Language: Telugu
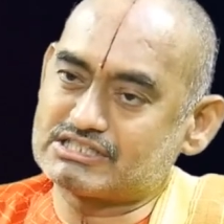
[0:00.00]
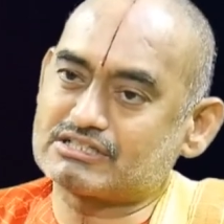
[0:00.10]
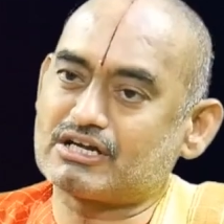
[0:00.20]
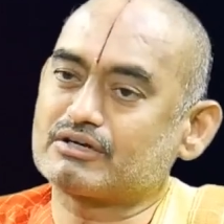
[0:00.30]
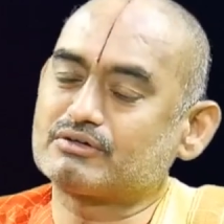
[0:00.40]

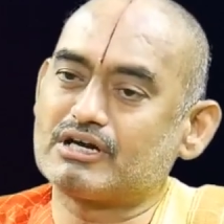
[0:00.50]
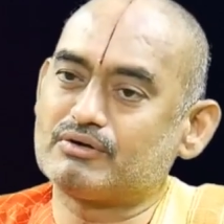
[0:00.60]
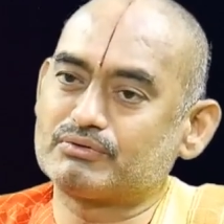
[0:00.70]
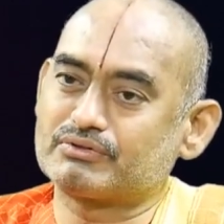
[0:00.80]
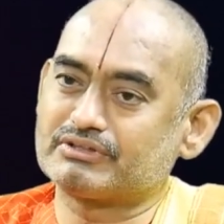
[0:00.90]
చికాకుగా
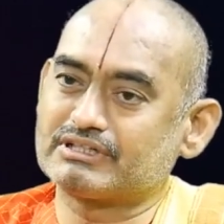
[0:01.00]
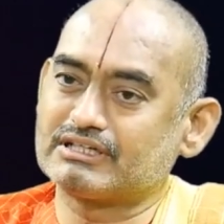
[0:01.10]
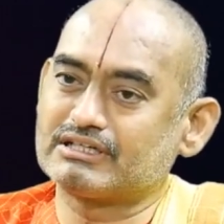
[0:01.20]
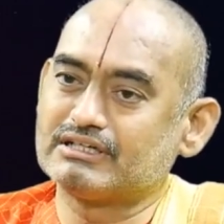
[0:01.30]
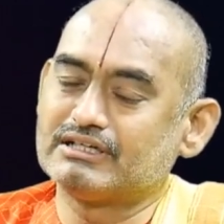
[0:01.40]
ఉంటుంది
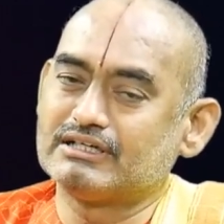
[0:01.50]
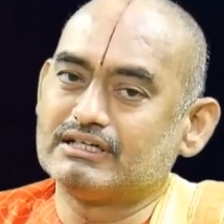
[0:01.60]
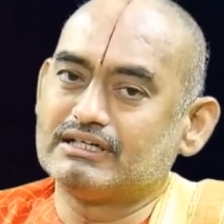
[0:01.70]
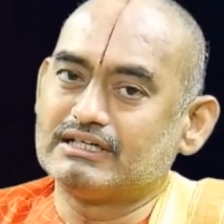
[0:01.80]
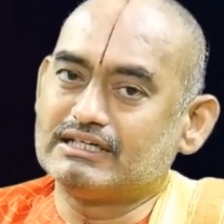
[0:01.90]

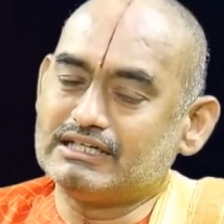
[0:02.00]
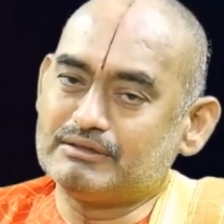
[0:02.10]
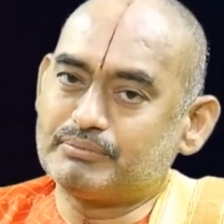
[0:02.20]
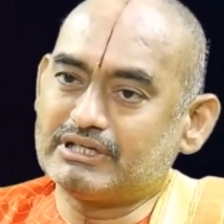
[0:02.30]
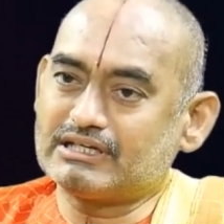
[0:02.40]
ఈ
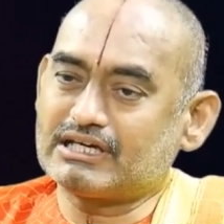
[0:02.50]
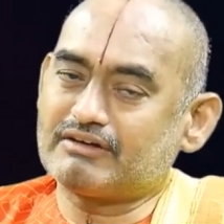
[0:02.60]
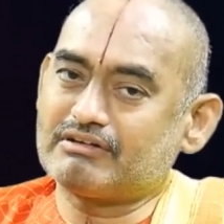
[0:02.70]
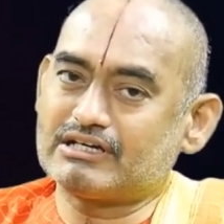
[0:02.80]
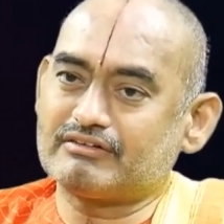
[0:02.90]

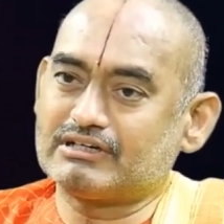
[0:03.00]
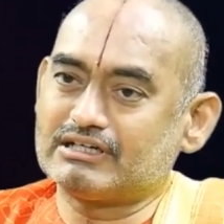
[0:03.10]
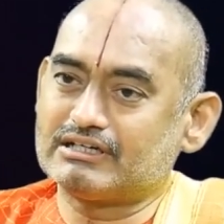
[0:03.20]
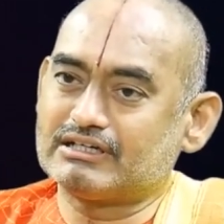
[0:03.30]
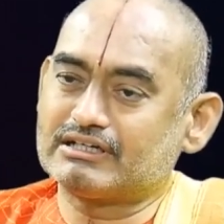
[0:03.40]
ఇబ్బందికరమైనటువంటి
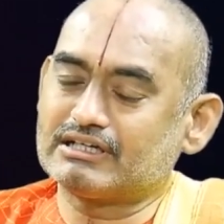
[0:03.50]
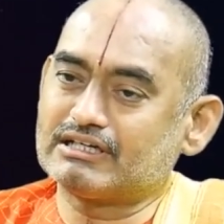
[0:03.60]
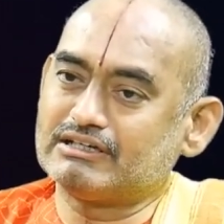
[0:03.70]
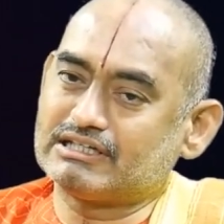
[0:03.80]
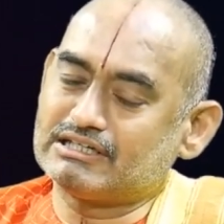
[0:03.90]
ఏంటంటే
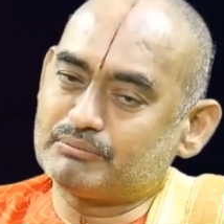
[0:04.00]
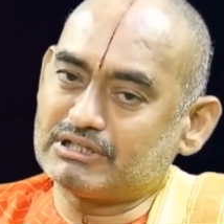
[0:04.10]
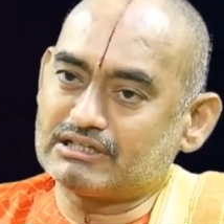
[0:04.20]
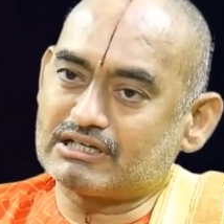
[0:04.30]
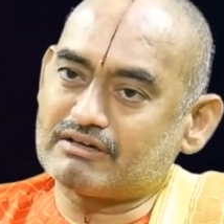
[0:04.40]
ఈ
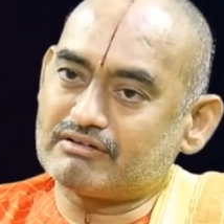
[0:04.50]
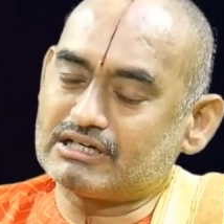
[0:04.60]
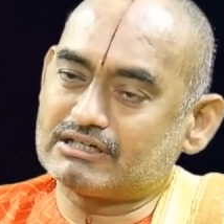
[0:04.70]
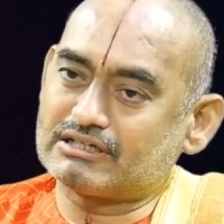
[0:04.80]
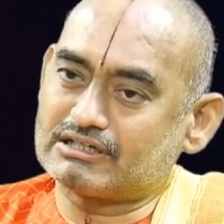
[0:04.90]

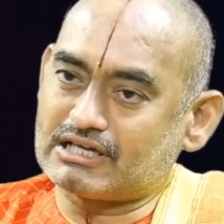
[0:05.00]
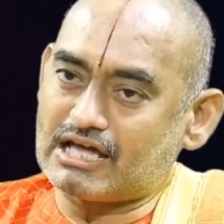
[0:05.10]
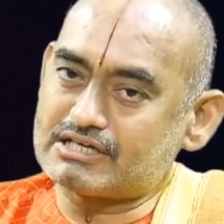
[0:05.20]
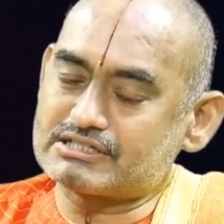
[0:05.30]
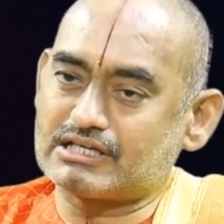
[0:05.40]
ఇబ్బందికరమైనటువంటి
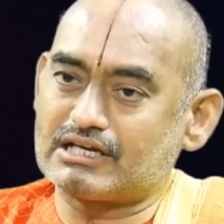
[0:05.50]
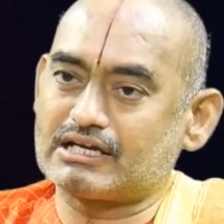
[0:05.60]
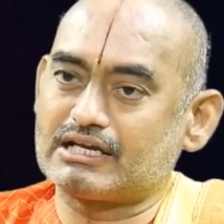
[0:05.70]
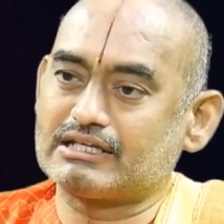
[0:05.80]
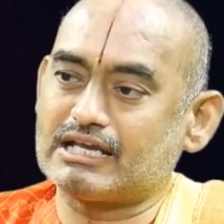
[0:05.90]
అరిష్టాలు
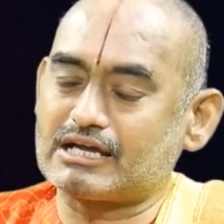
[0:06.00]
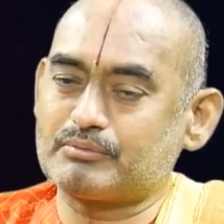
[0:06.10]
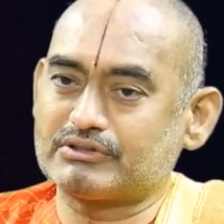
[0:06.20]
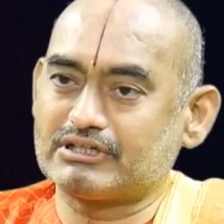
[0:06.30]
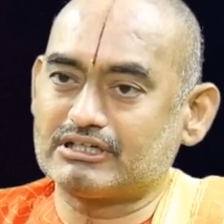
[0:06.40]
కానీ
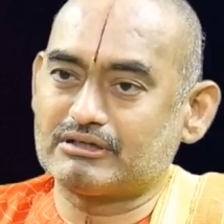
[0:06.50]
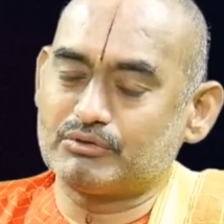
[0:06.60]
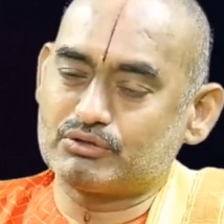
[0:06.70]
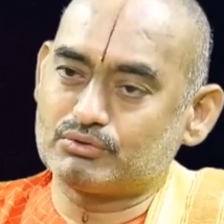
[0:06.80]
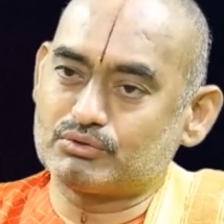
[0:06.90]
లేకపోతే ఏంటంటే
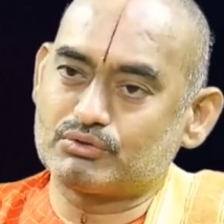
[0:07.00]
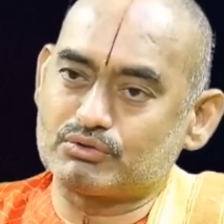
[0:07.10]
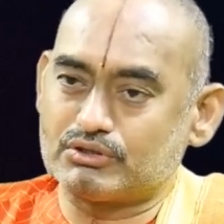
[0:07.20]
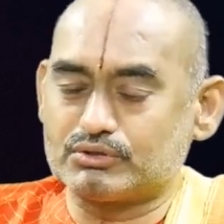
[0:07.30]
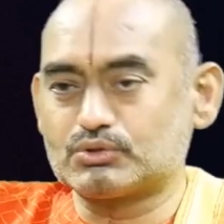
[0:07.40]
మీకు
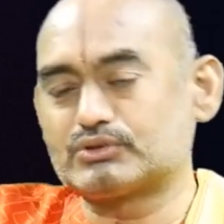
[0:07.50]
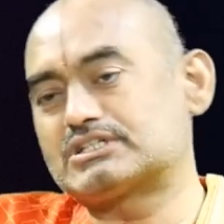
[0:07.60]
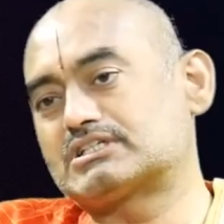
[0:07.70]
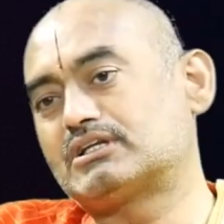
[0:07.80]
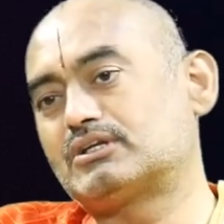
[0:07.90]

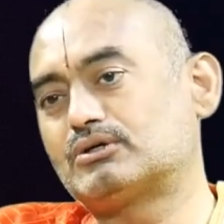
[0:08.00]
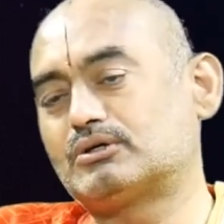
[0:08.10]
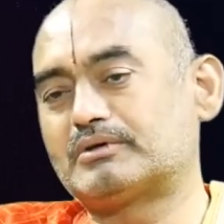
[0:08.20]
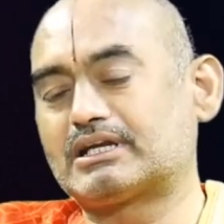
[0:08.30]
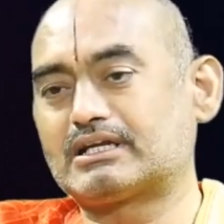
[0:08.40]
జ్యోతిష్యంలో
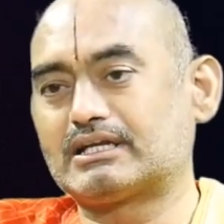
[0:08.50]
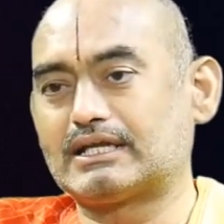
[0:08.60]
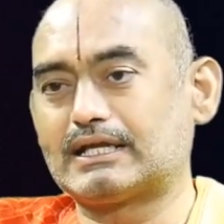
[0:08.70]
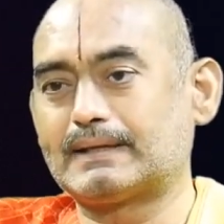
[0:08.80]
మనకి